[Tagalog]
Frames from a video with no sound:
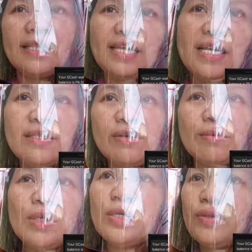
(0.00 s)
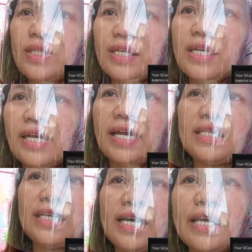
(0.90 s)
DSWB at
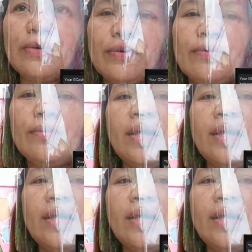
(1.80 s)
saka yung